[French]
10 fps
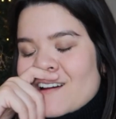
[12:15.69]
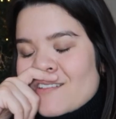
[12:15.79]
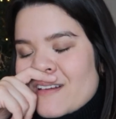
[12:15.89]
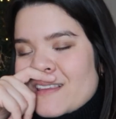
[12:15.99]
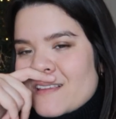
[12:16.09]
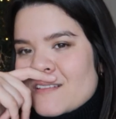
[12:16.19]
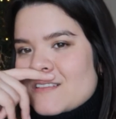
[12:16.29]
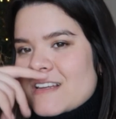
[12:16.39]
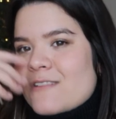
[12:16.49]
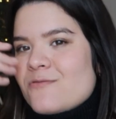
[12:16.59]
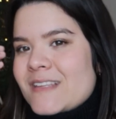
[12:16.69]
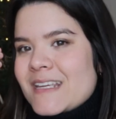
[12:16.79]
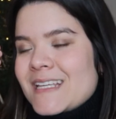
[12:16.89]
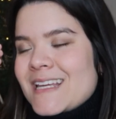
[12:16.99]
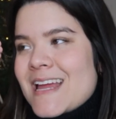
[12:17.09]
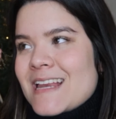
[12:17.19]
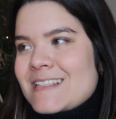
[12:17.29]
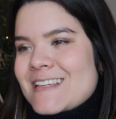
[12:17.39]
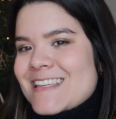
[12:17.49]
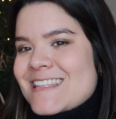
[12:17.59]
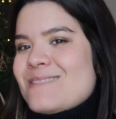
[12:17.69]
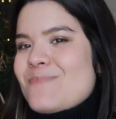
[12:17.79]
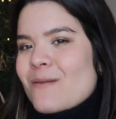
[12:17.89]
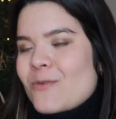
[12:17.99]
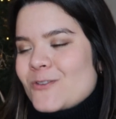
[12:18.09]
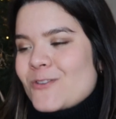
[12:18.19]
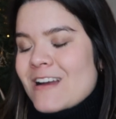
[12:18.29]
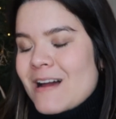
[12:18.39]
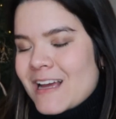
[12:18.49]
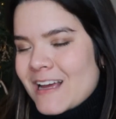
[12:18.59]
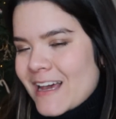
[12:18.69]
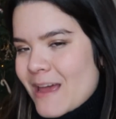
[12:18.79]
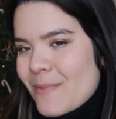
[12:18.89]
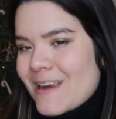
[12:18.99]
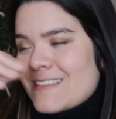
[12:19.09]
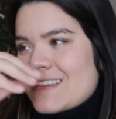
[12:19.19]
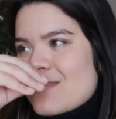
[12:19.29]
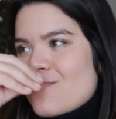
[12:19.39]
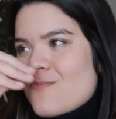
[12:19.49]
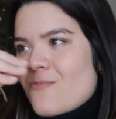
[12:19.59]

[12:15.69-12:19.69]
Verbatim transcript: Et en fait, euh, je l'ai goûtée et elle était hyper bonne. Genre la crêpe, elle était.